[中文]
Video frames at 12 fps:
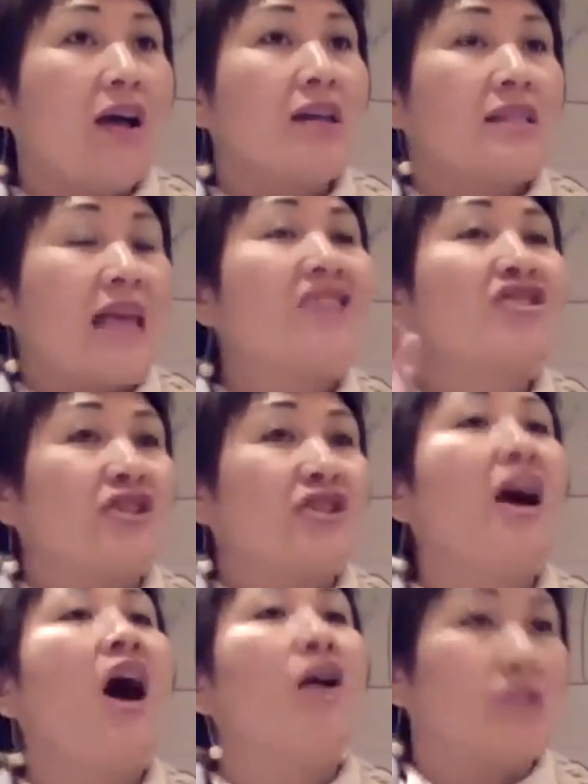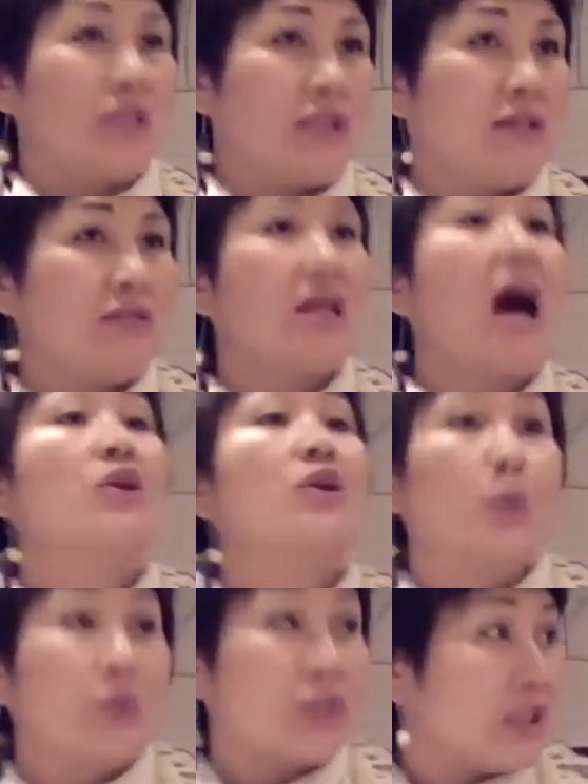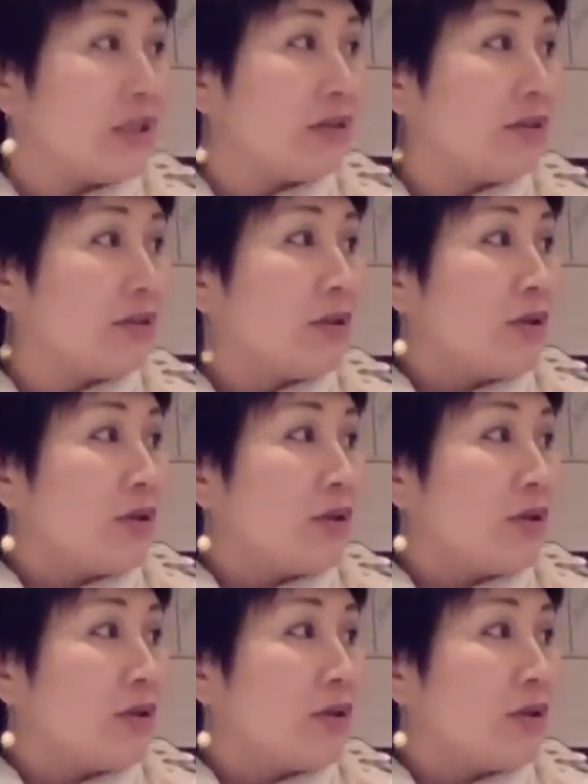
三十一号基因长寿基因，